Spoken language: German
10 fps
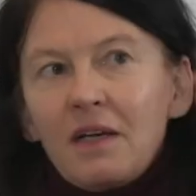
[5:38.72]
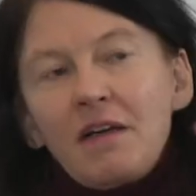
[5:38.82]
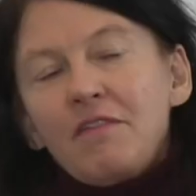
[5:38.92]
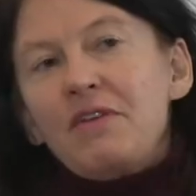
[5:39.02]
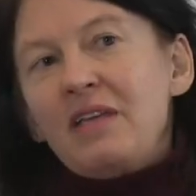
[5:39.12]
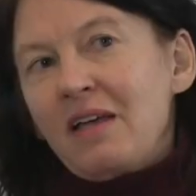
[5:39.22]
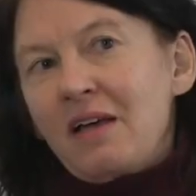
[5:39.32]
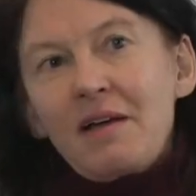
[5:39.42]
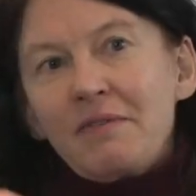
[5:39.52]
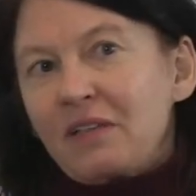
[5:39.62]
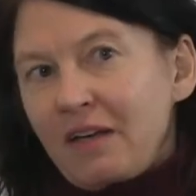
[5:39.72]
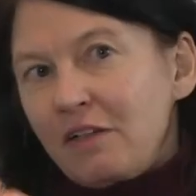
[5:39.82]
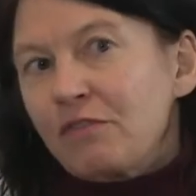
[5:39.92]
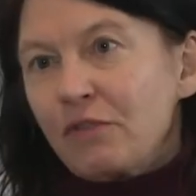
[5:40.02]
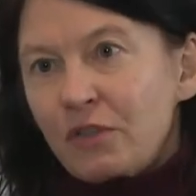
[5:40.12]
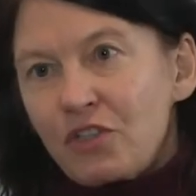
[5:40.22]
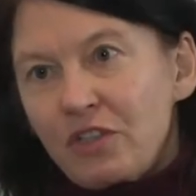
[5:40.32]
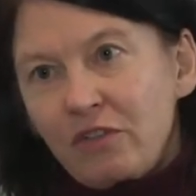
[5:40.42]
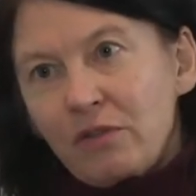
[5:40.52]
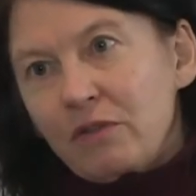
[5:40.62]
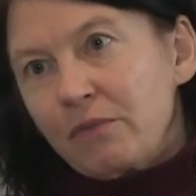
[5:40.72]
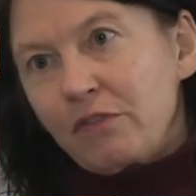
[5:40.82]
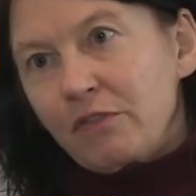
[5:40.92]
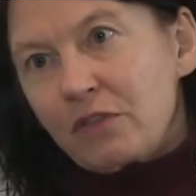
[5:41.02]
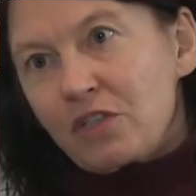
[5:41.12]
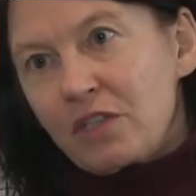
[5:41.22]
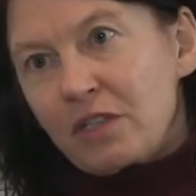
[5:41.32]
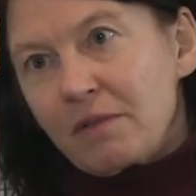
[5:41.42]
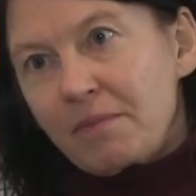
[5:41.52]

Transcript: wie äh, Trendforschung, Zukunftsforschung